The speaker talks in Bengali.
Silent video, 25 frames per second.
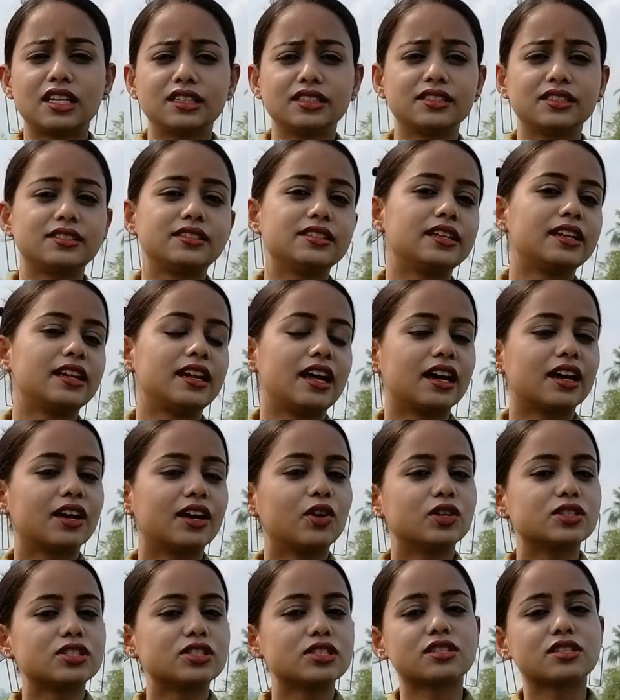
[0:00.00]
চার্জেস যেটা রাখা
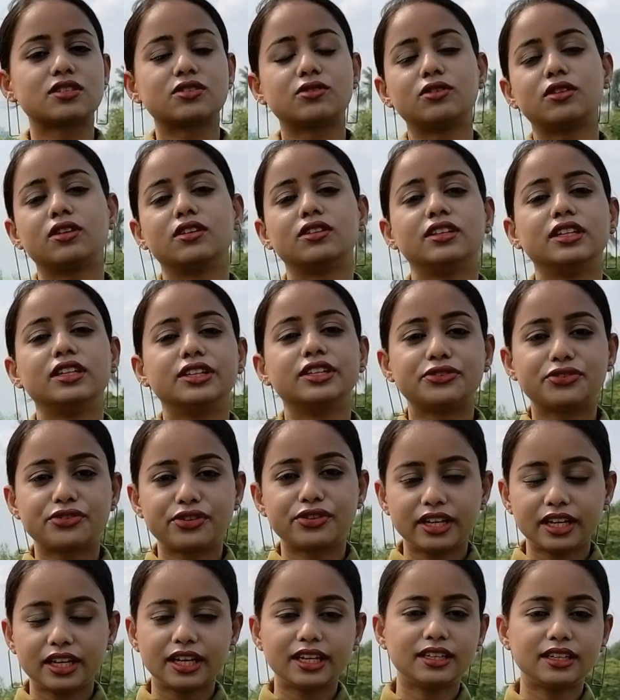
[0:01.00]
হয়েছে সেটা হলো অনলি
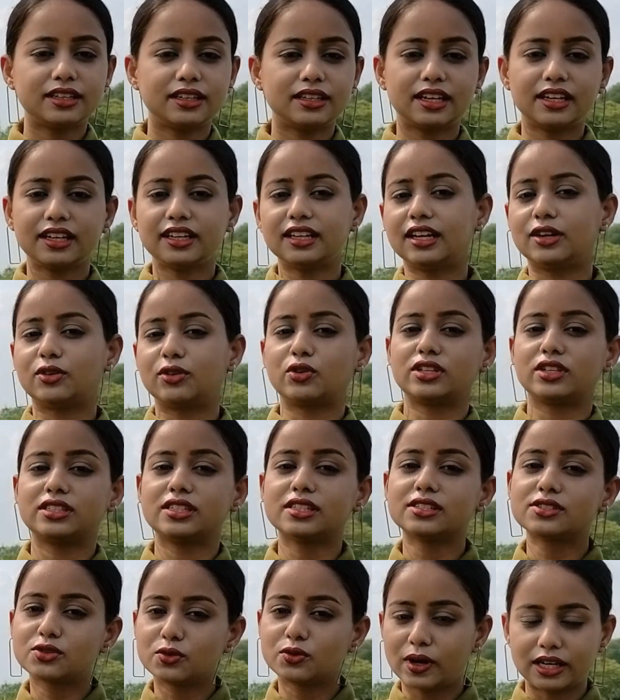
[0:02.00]
থ্রি নাইনটি নাইন আর ওটা
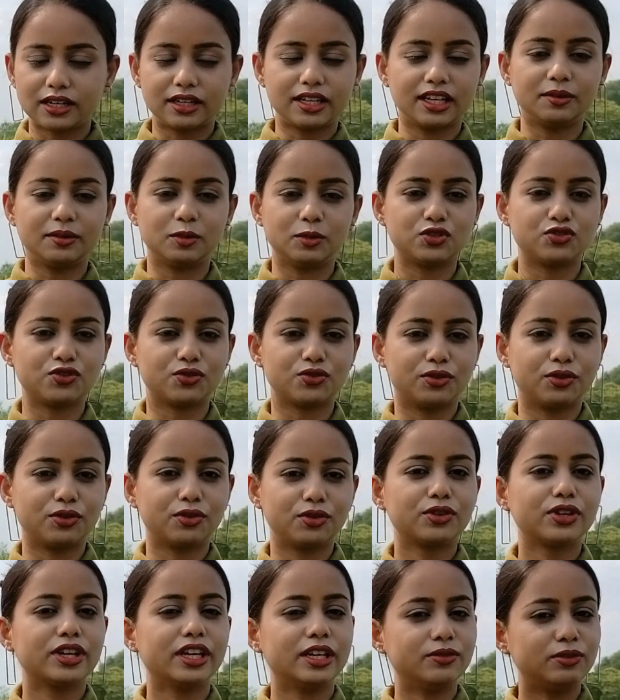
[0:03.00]
জাস্ট ওয়ান টাইমের জন্য
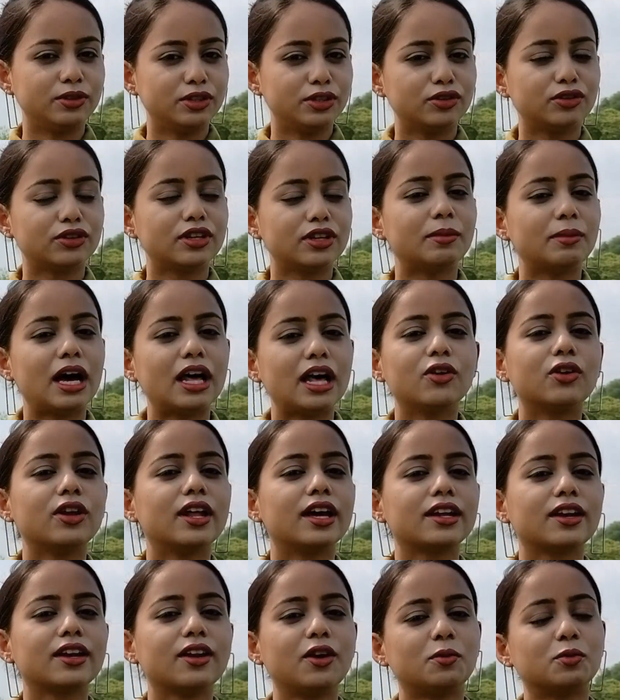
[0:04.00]
এই ভিডিওটা ভালো
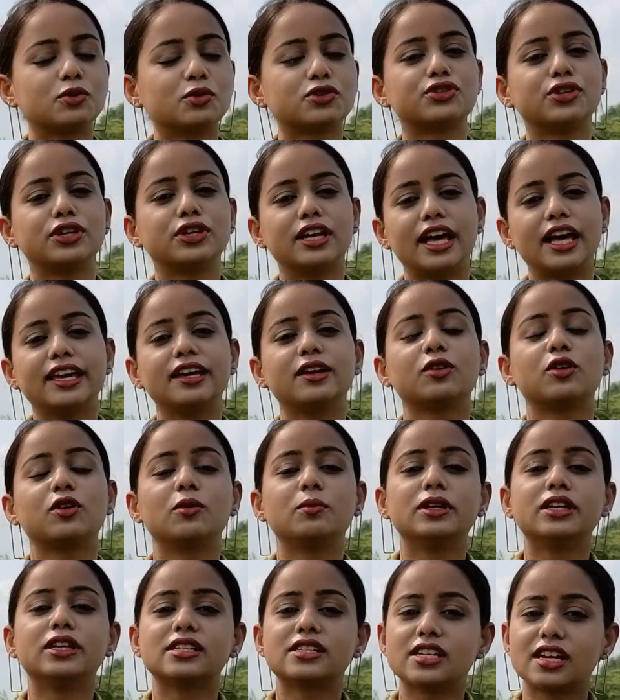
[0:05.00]
লাগলে অবশ্যই লাইক
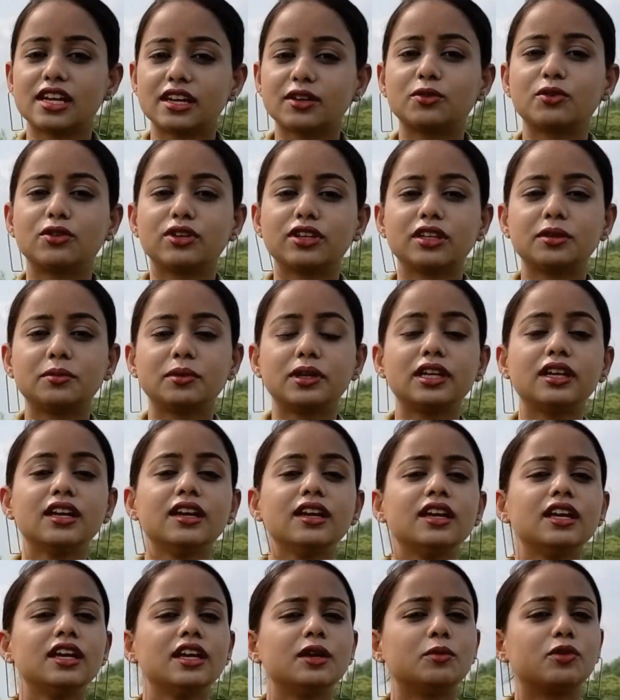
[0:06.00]
কমেন্ট শেয়ার করে দেবেন
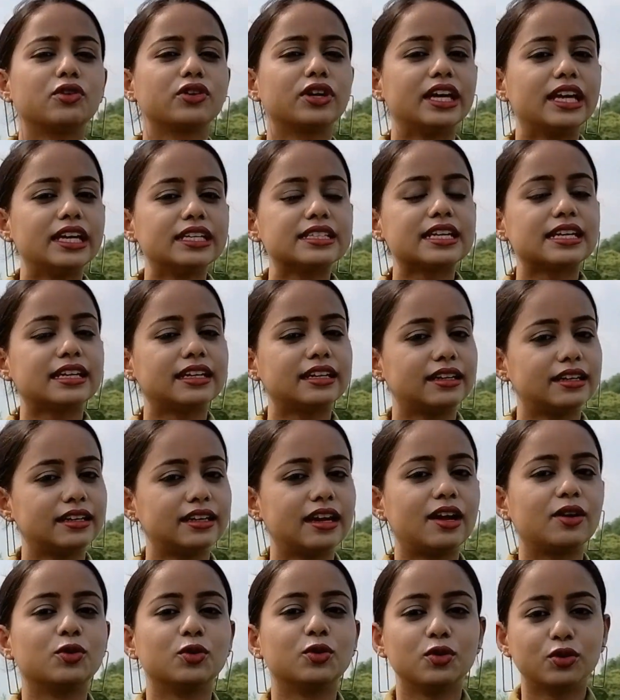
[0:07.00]
এবং এই চ্যানেলের
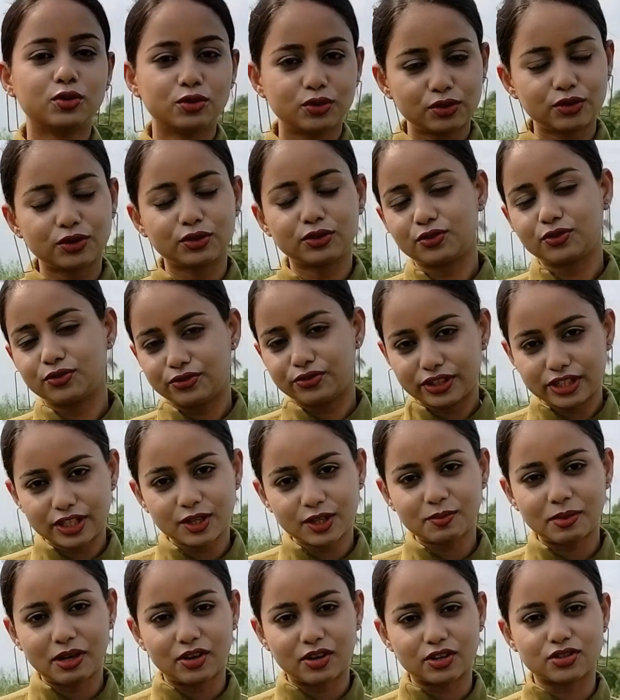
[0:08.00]
আরও নতুন নতুন
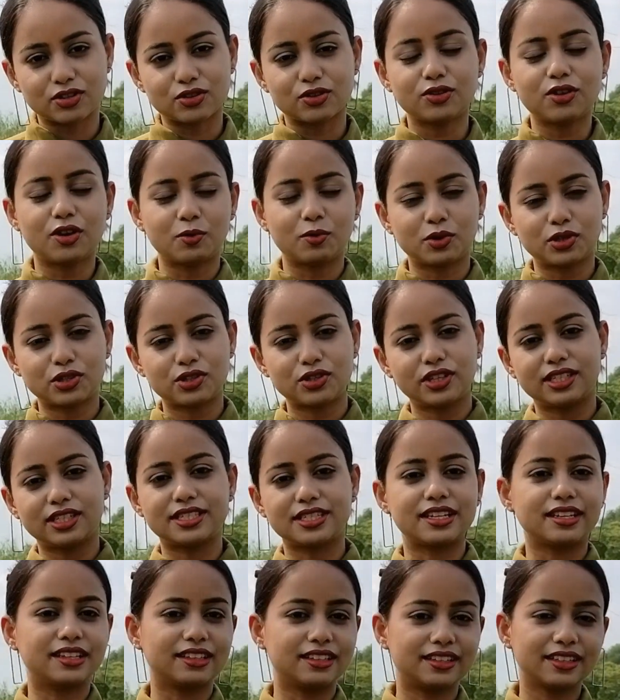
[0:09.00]
ভিডিও পাওয়ার জন্য অবশ্যই এই
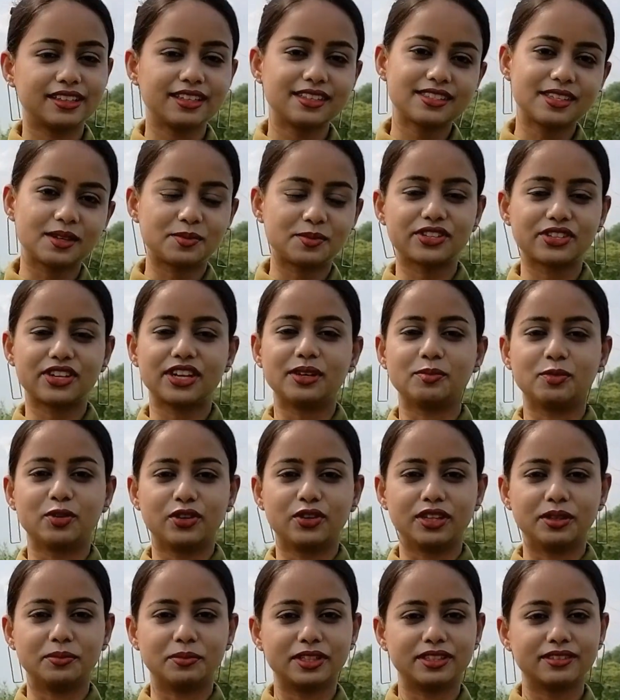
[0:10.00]
চ্যানেলটিকে সাবস্ক্রাইব
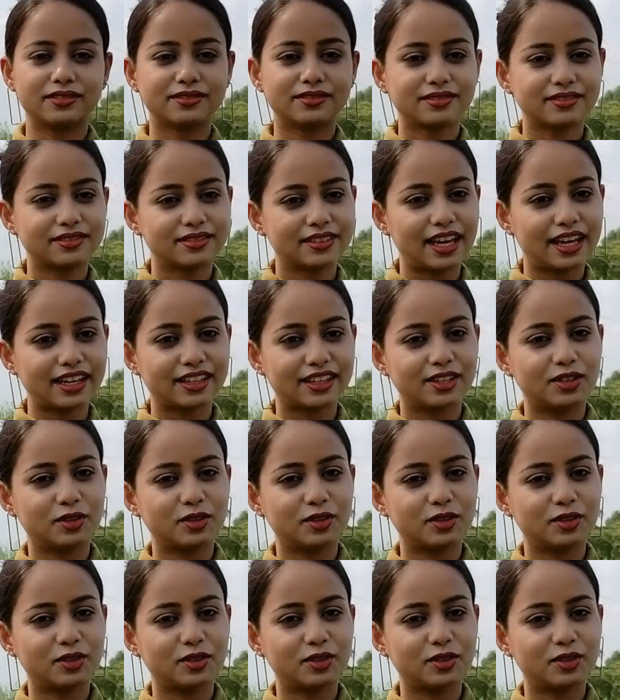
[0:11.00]
করে দেবেন থ্যাংক